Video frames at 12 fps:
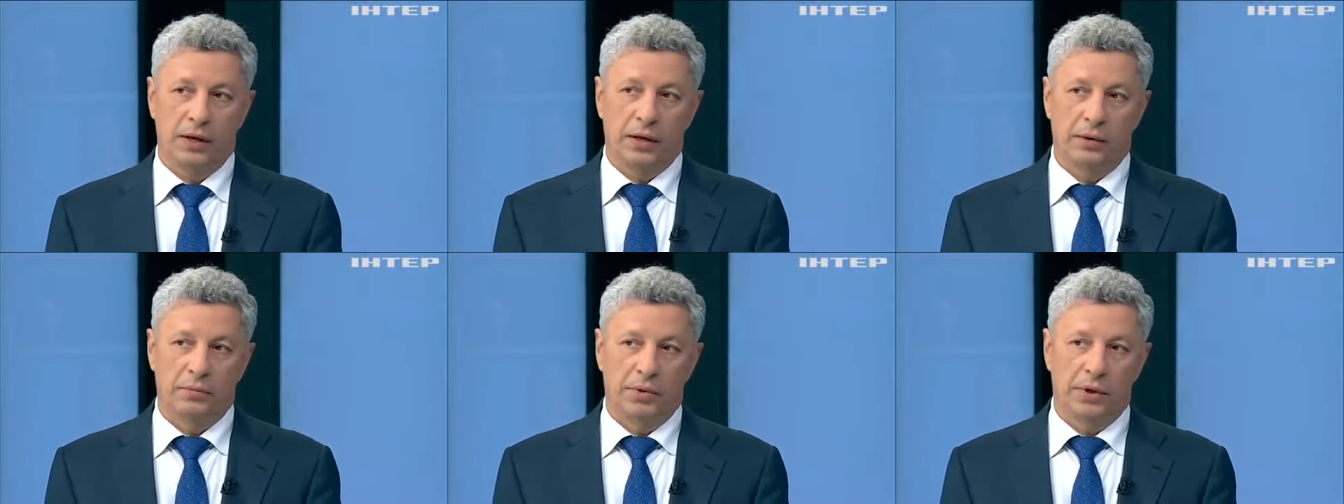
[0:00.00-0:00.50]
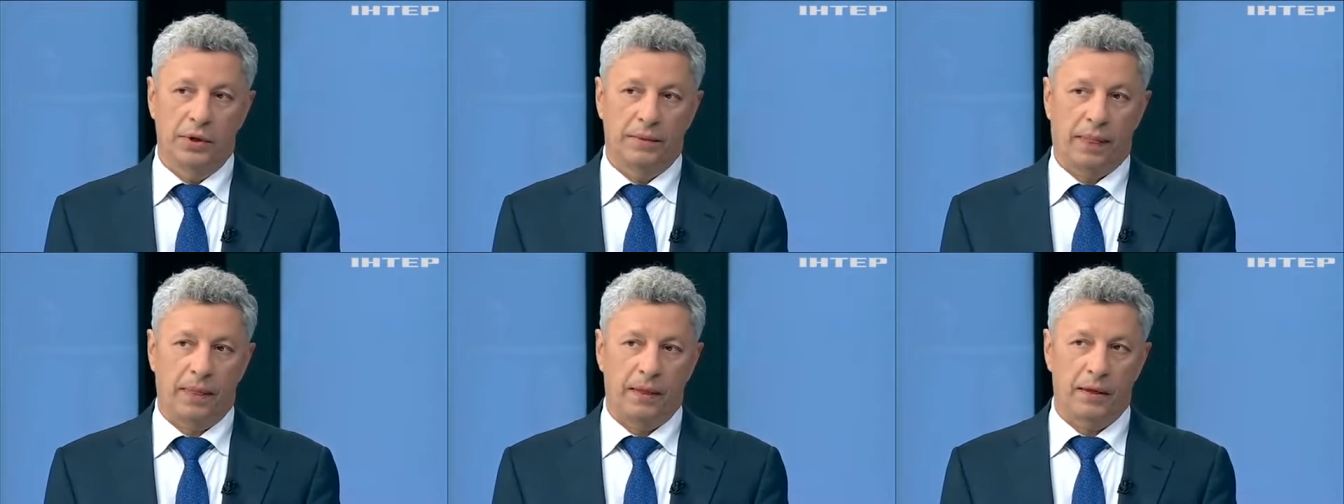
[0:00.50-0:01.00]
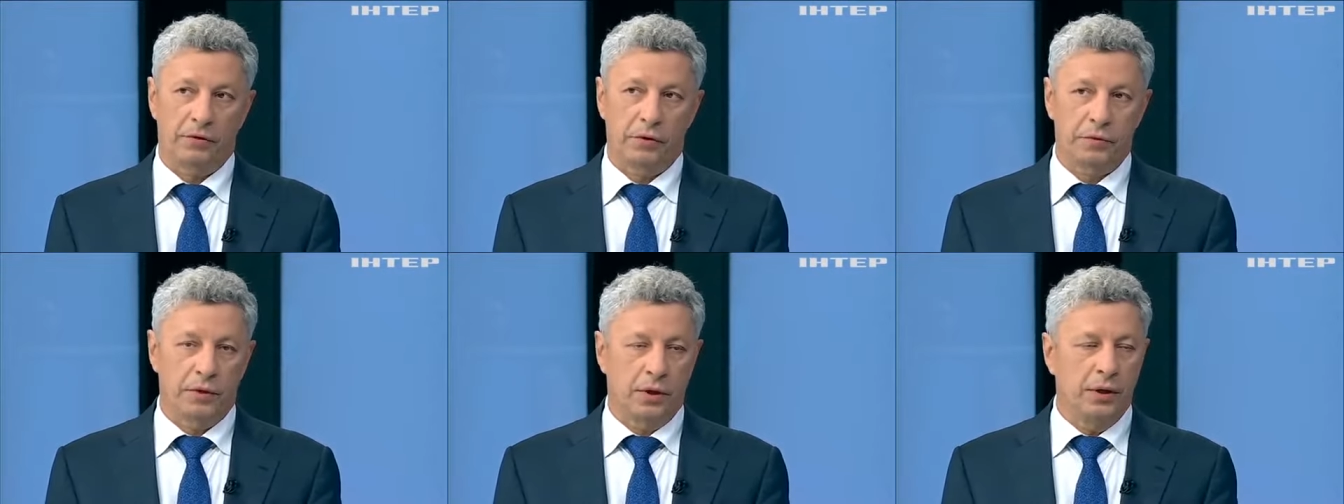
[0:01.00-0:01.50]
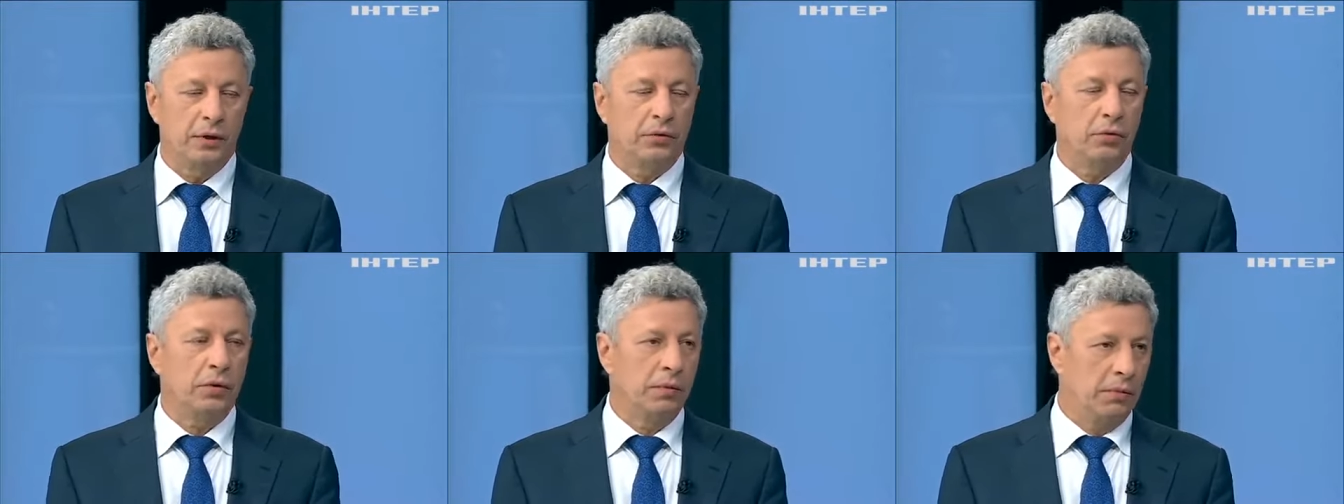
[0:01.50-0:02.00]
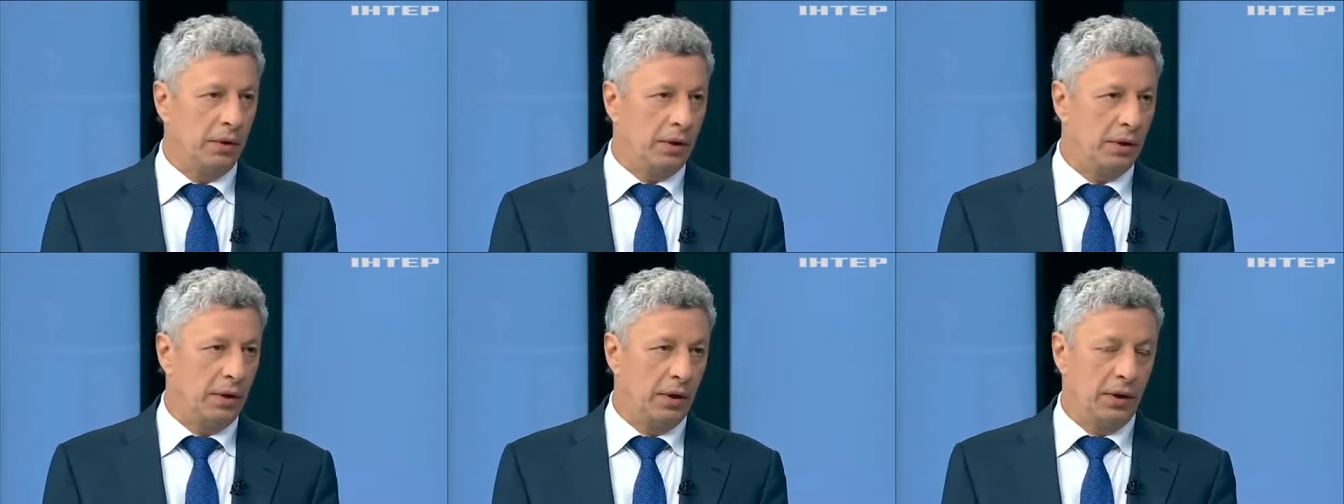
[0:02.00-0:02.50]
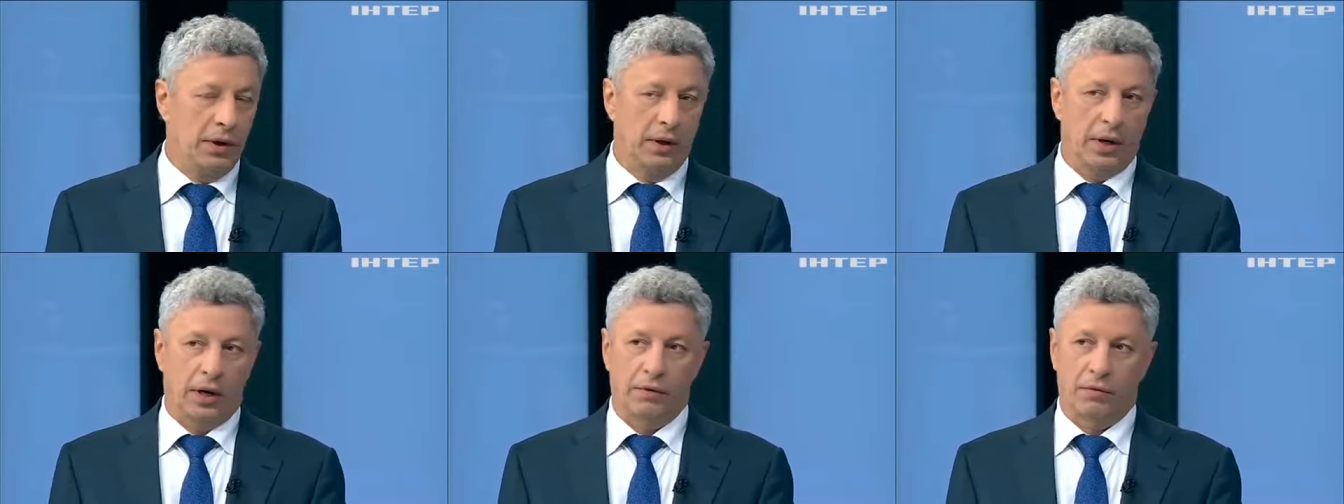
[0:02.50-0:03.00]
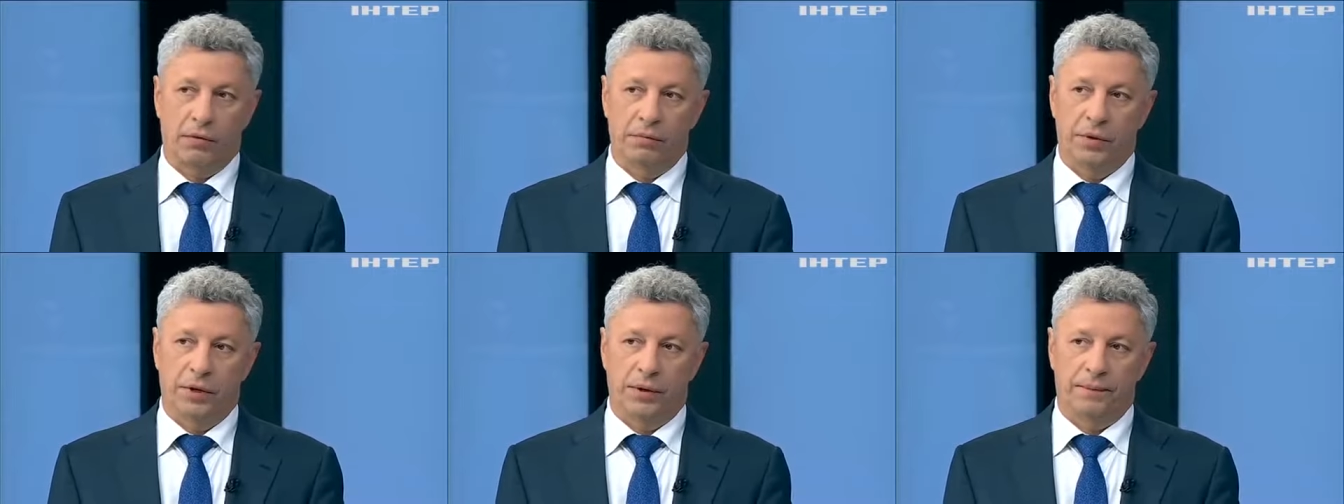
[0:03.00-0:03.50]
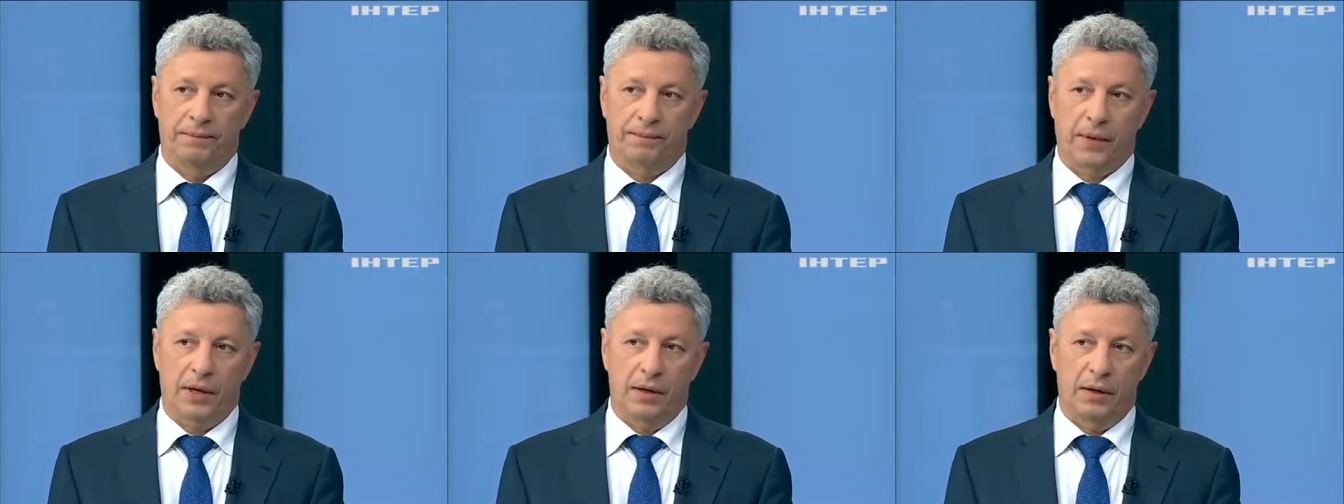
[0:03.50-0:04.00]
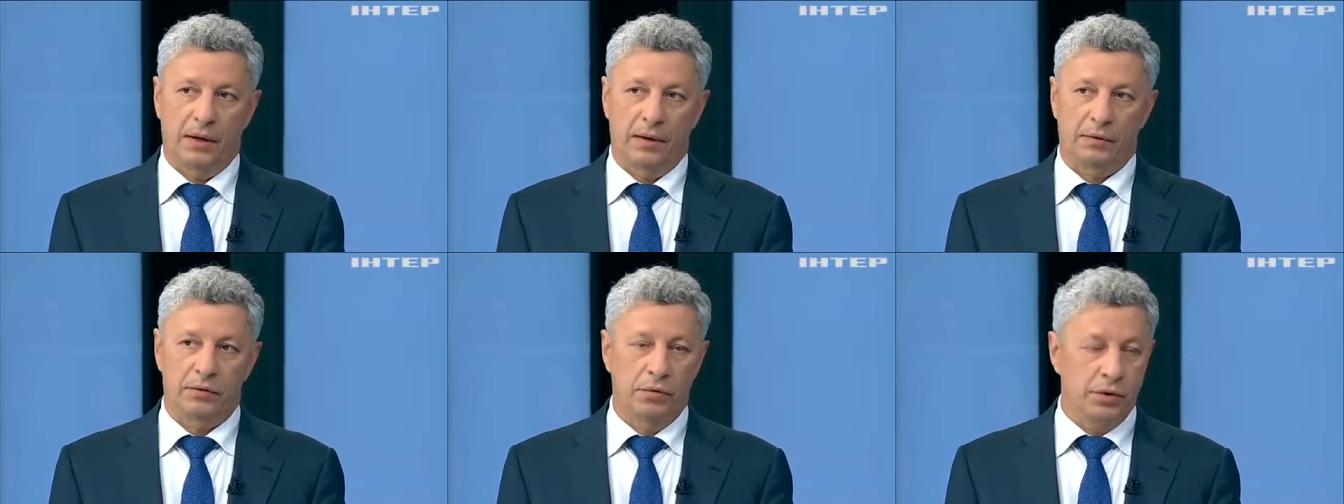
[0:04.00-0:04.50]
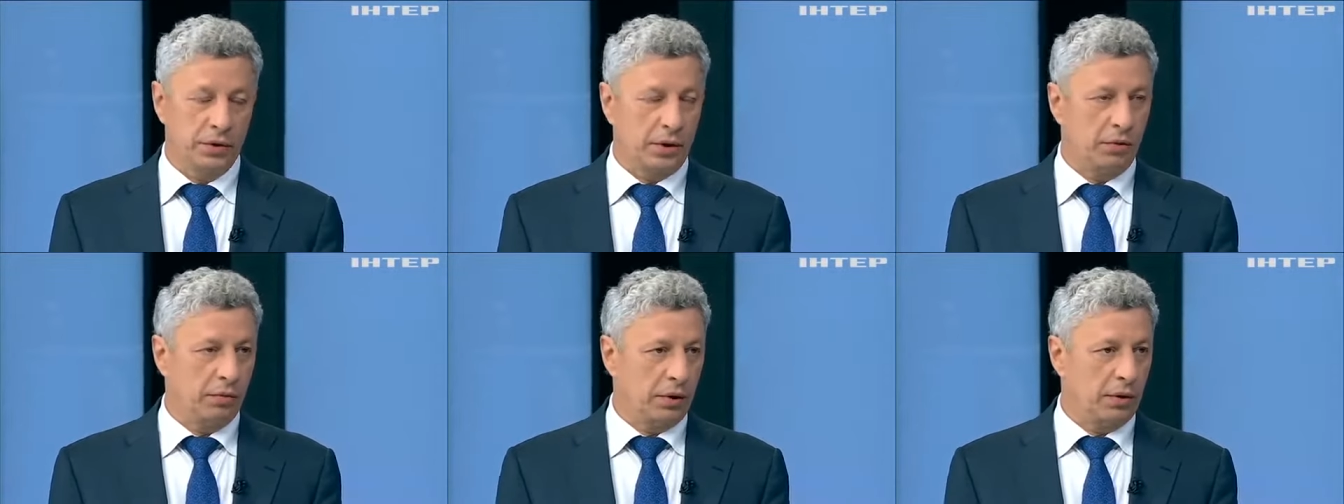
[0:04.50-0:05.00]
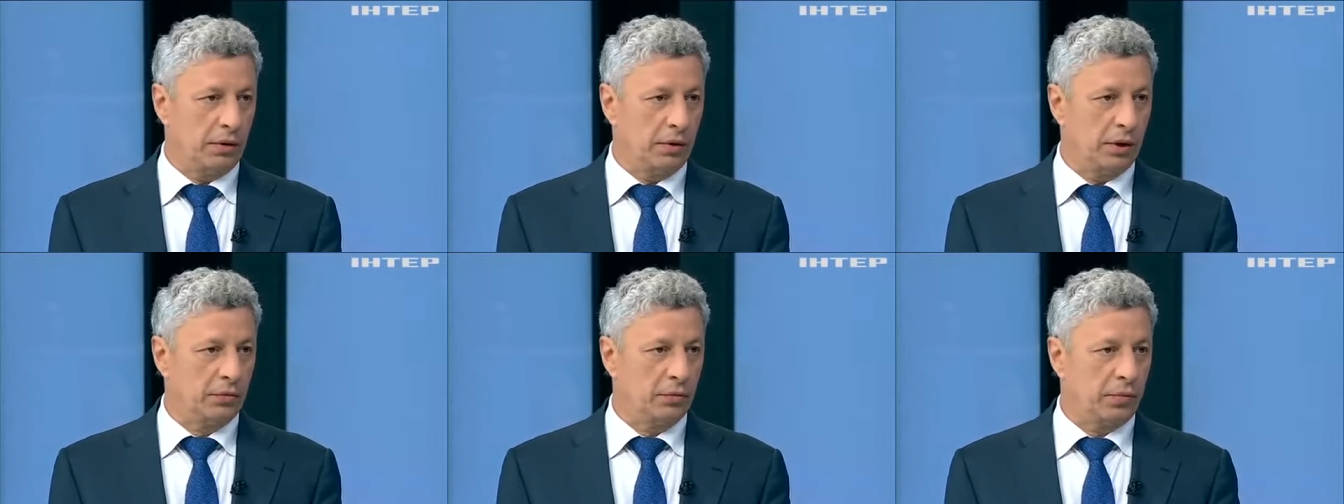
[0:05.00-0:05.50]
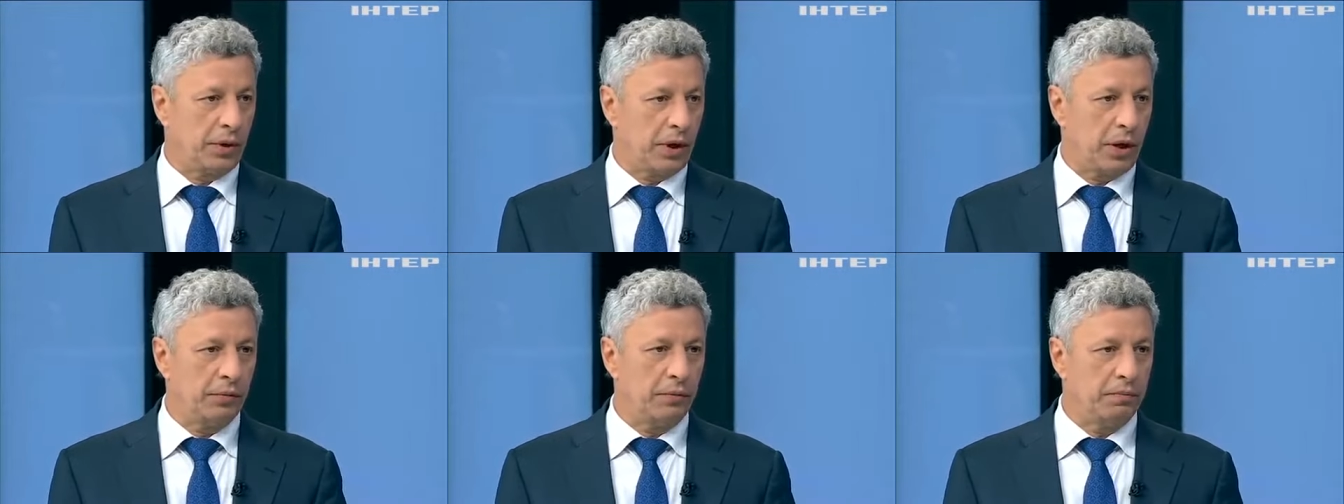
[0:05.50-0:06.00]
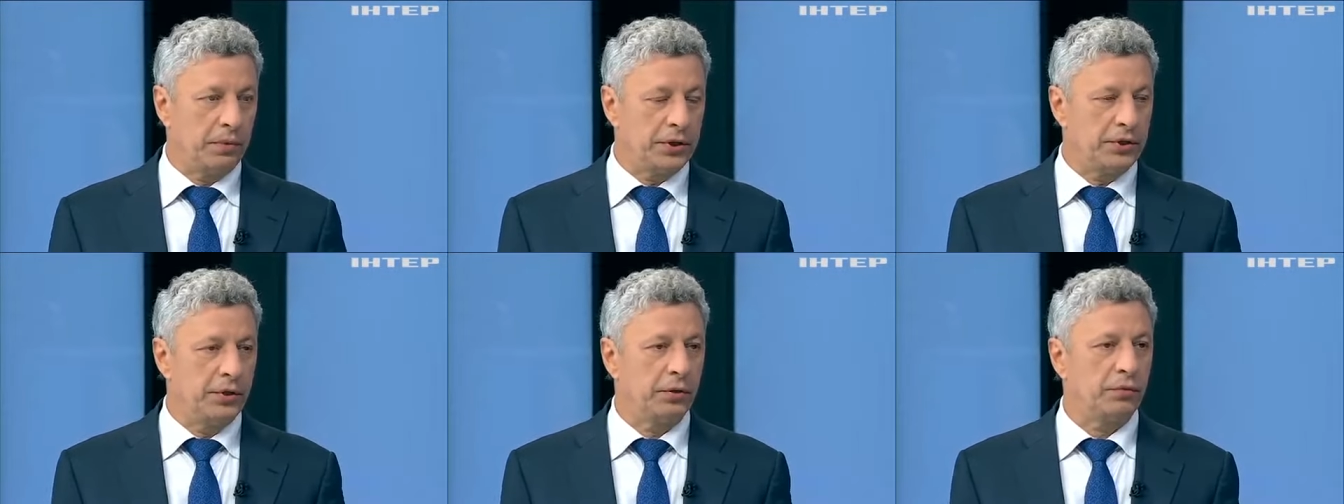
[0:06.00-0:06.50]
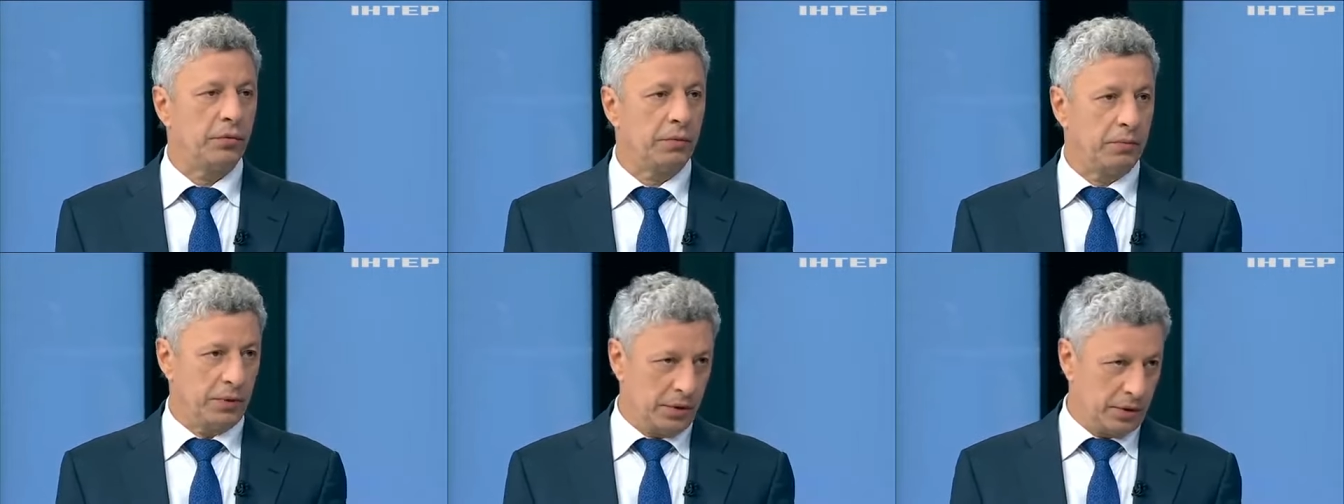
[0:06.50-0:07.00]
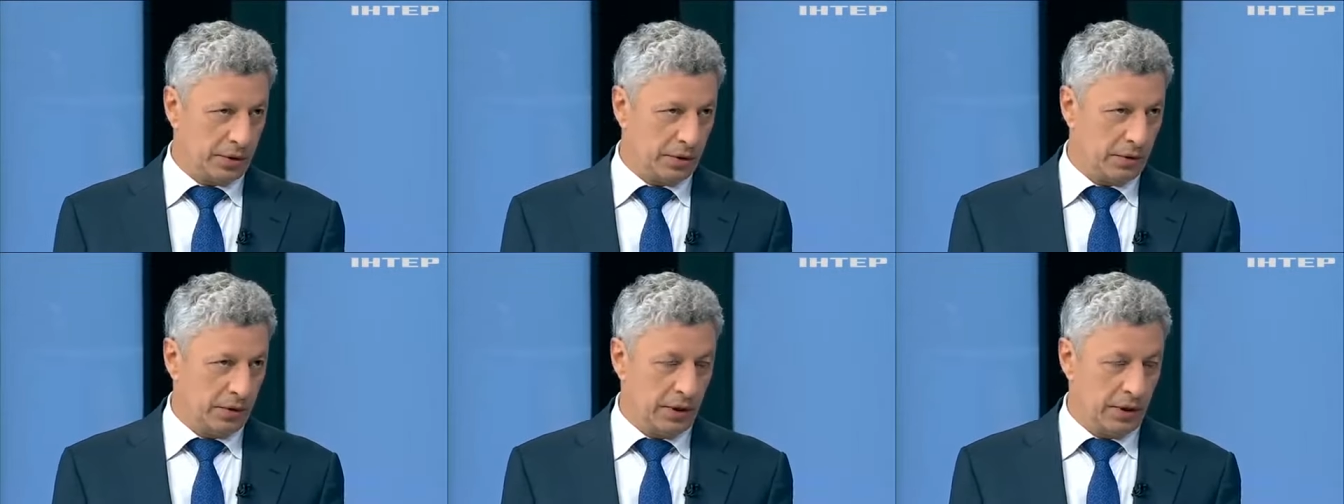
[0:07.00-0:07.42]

И мы, да, собственно, не только мы, а кроме э, «Слуги народа» эту программу почти никто не поддержал.